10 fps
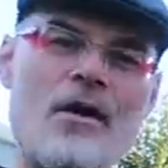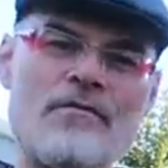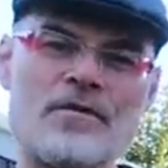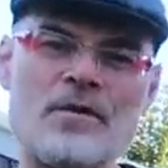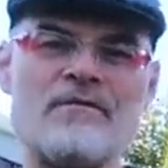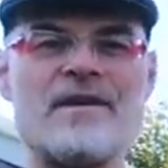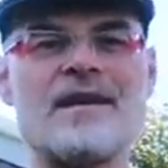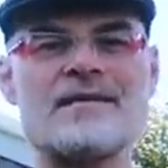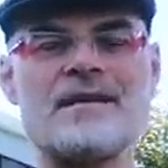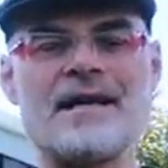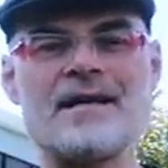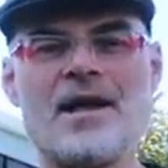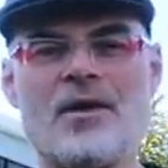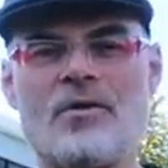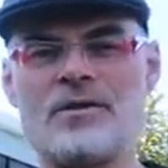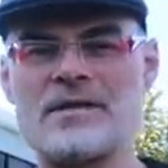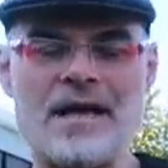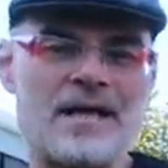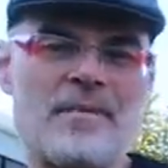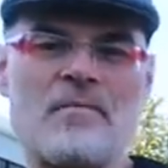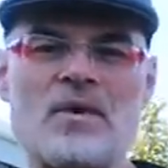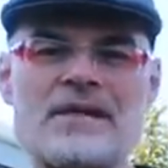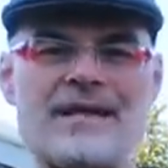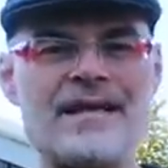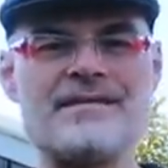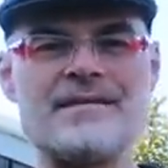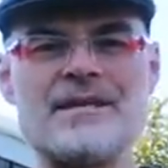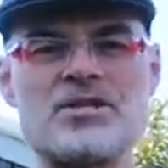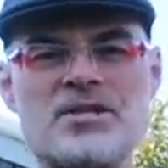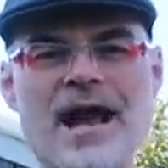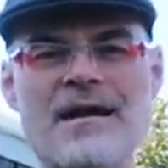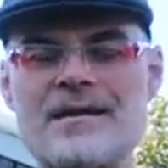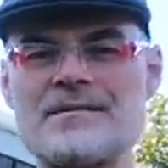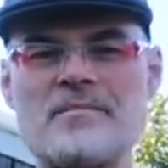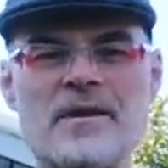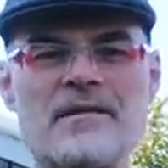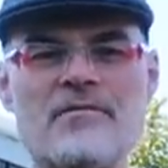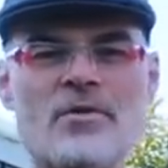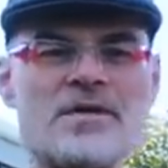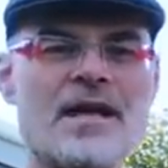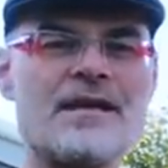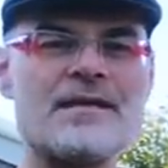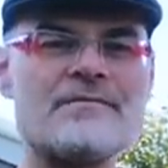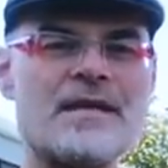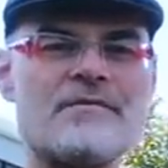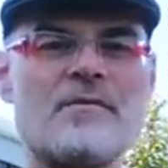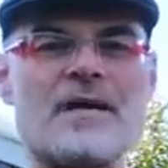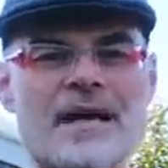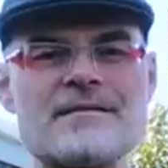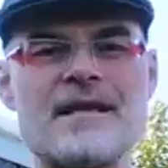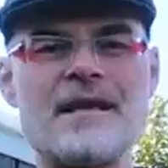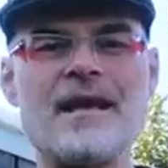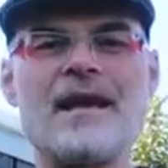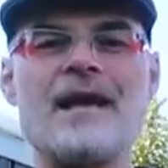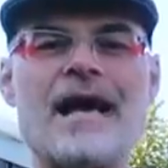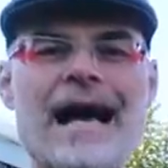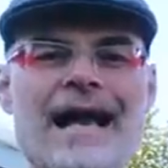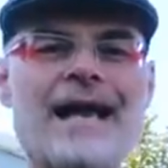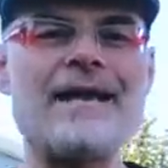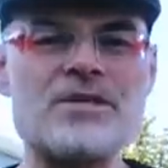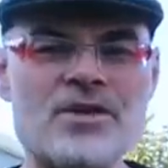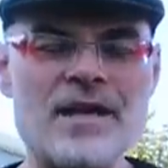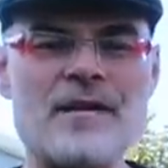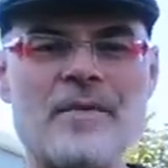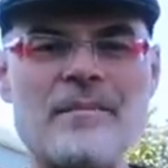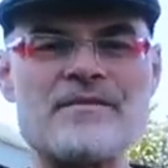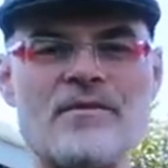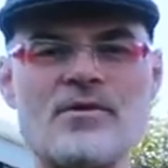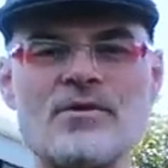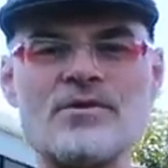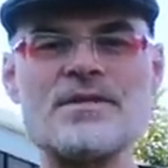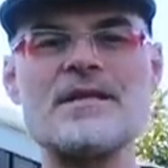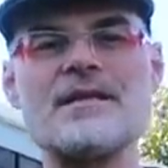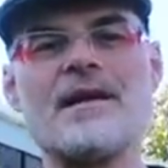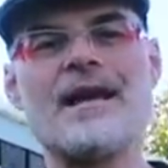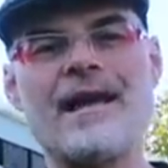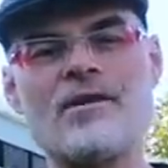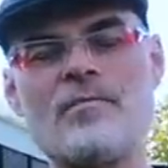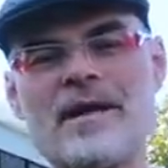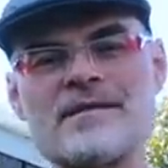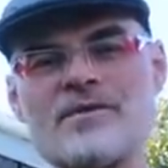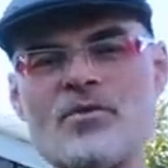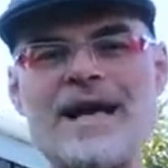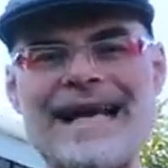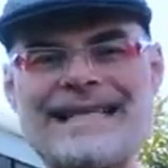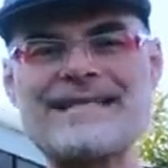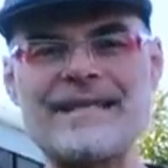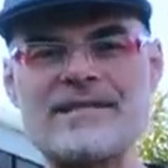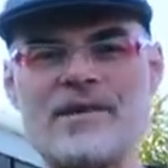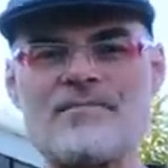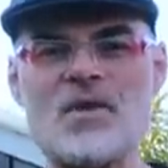aufgenommen werden kann. Und gerade bei Model 3 ist die sehr stark. Also ich bin gewöhnt, dass wenn ich vom Gas gehe, alleine schon eine Bremswirkung durch die Rekuperation eintritt.